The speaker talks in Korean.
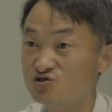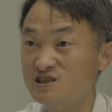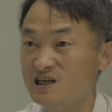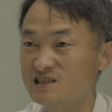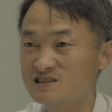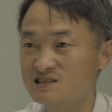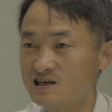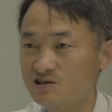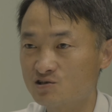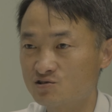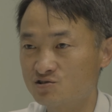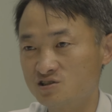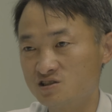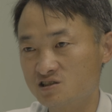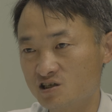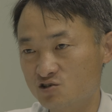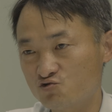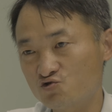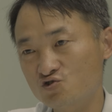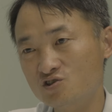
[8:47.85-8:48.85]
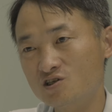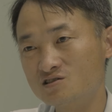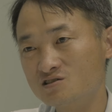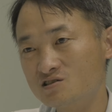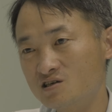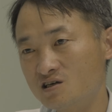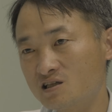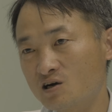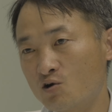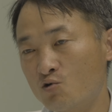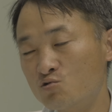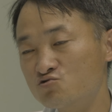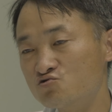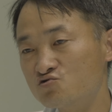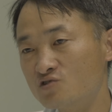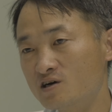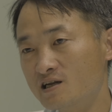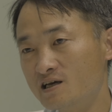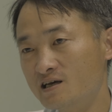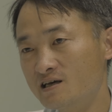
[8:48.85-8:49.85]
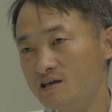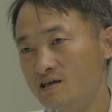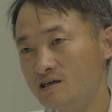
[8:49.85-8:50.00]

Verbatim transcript: 상승할 거예요. 진짜 꾸준히 상승하다가 어느 순간에